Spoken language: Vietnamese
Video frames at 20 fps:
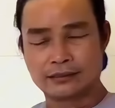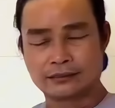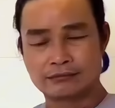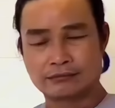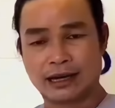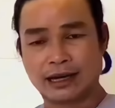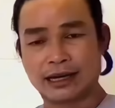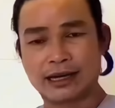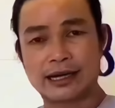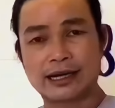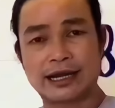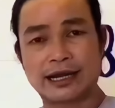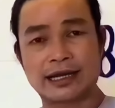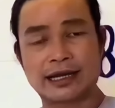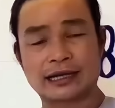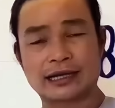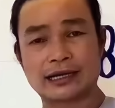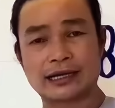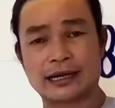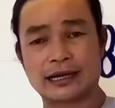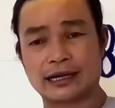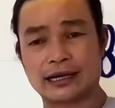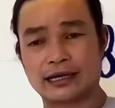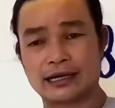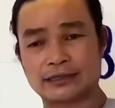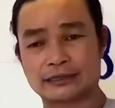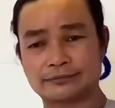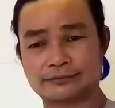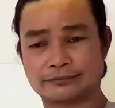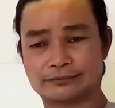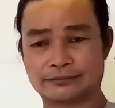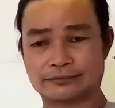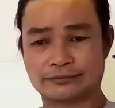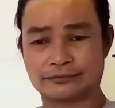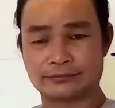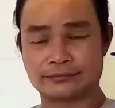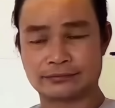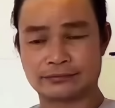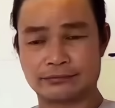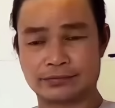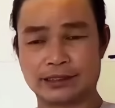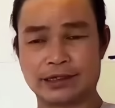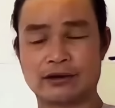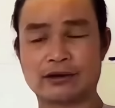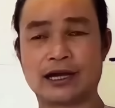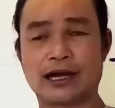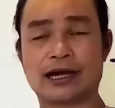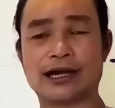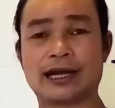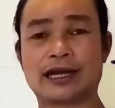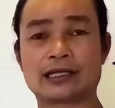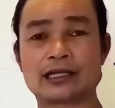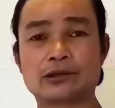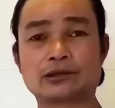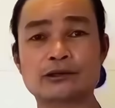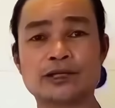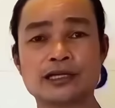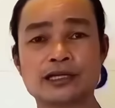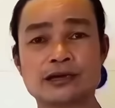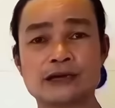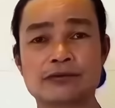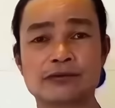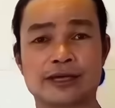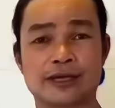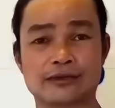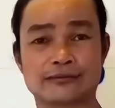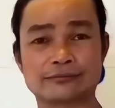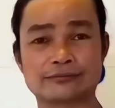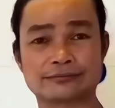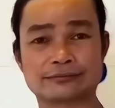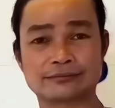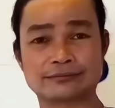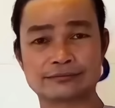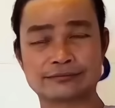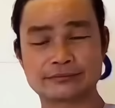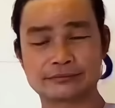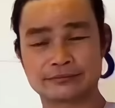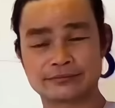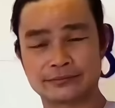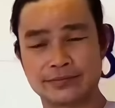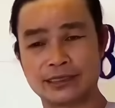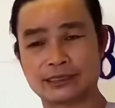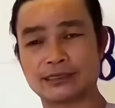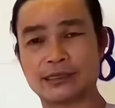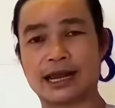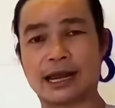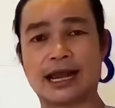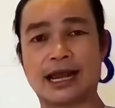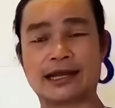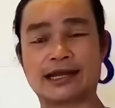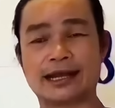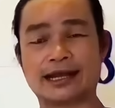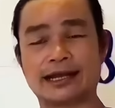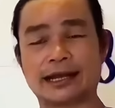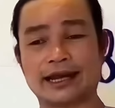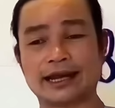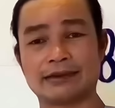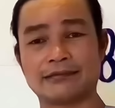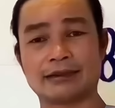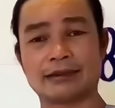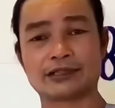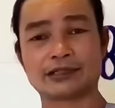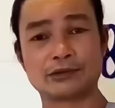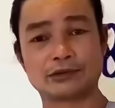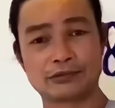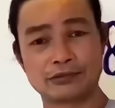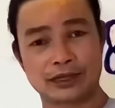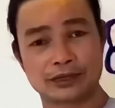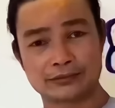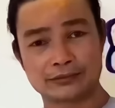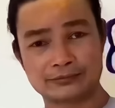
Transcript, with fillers: bằng cái đèn à, mình gọi là cái đèn lưu ly đó quý vị tức là cái đèn cày bằng chung đó